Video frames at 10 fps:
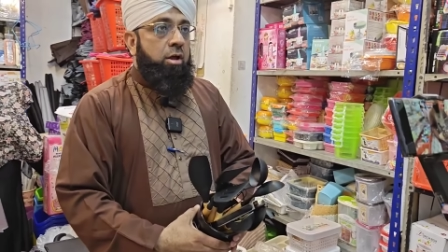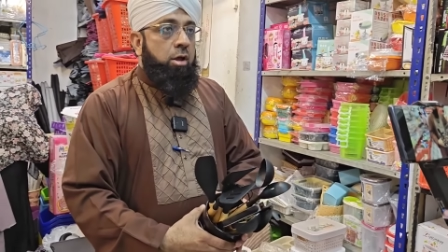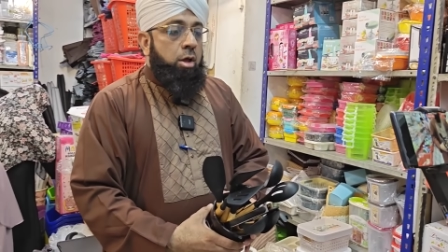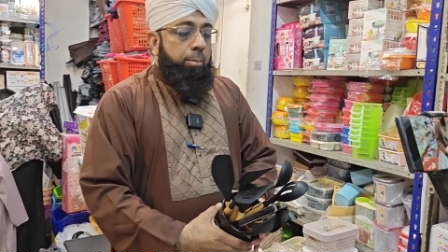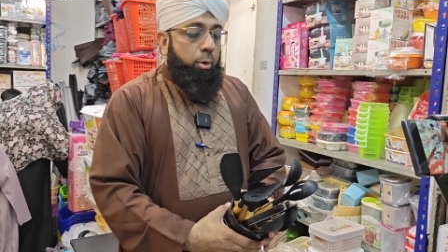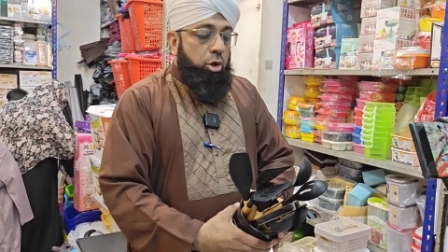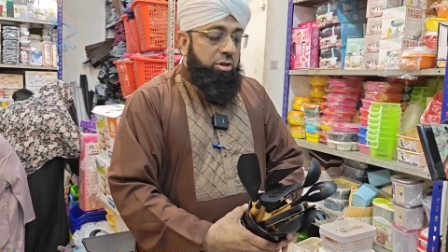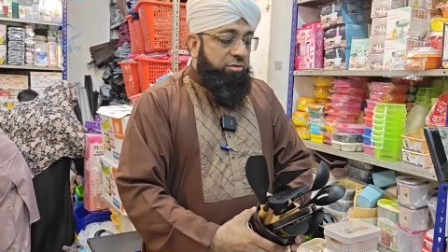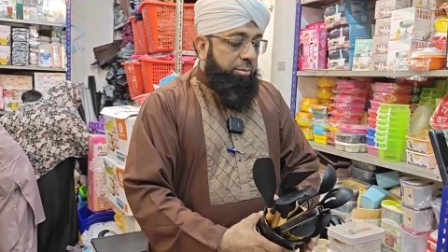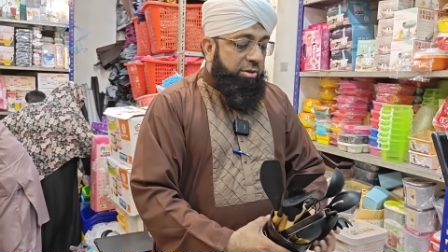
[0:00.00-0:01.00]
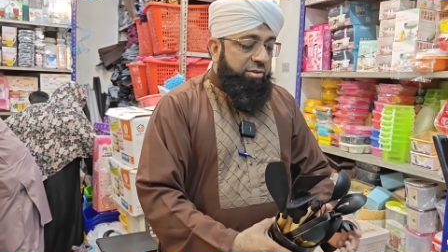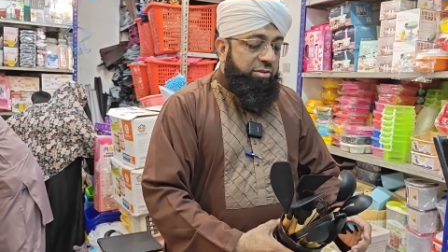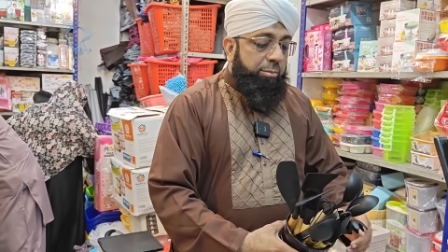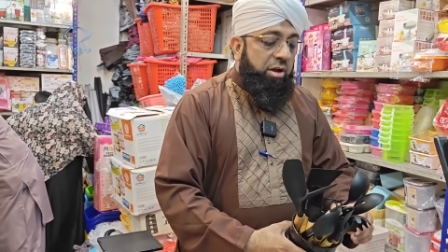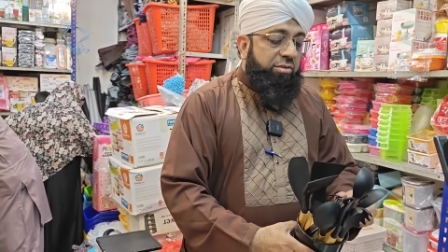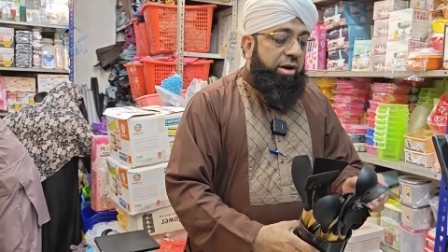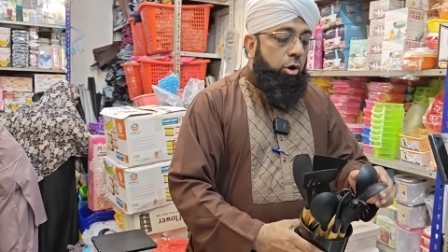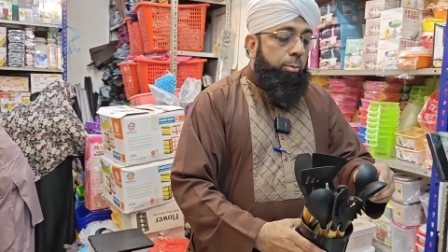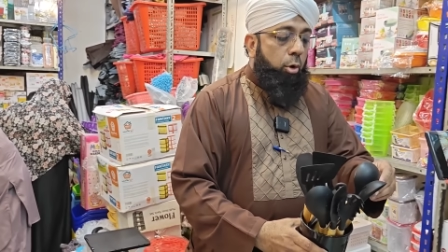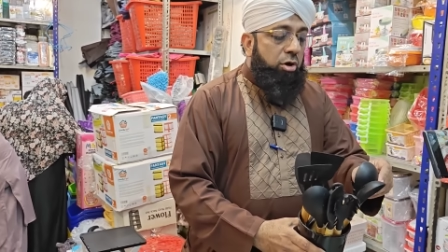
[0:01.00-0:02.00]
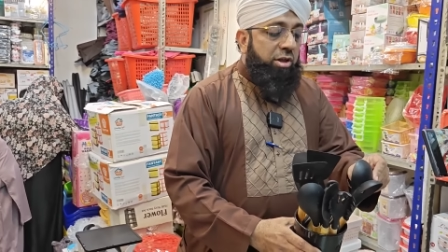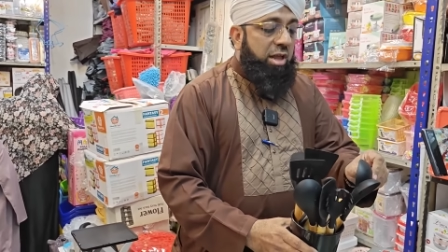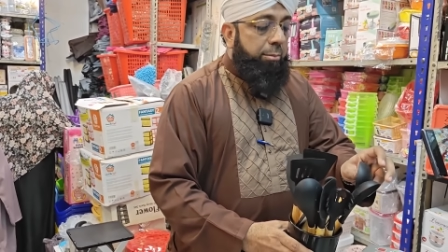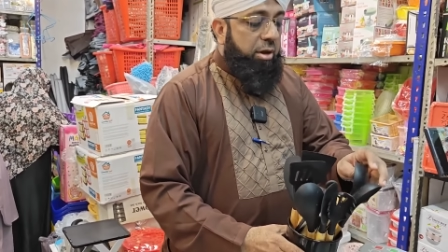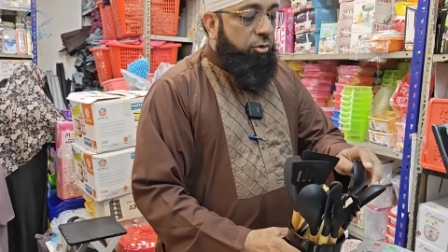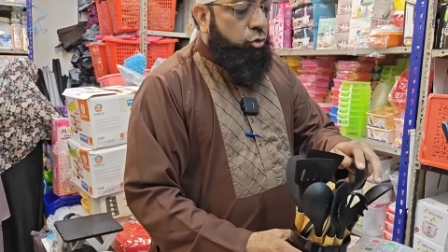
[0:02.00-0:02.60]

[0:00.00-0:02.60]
है बहुत ही जबरदस्त किस्म का सेट और बहुत ज्यादा हमने